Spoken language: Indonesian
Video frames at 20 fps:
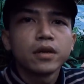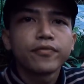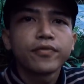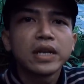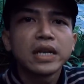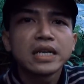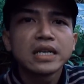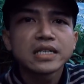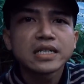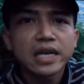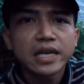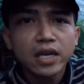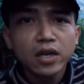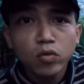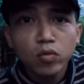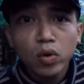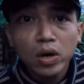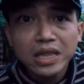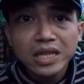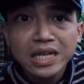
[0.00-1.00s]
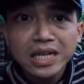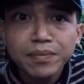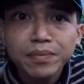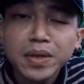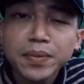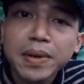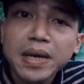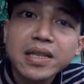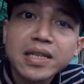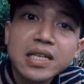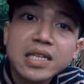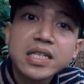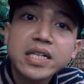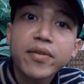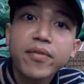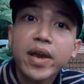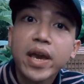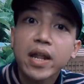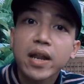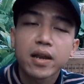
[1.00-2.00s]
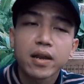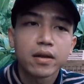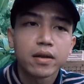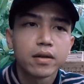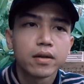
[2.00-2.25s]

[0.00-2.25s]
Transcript: feeling saya kuat ini merpati cewean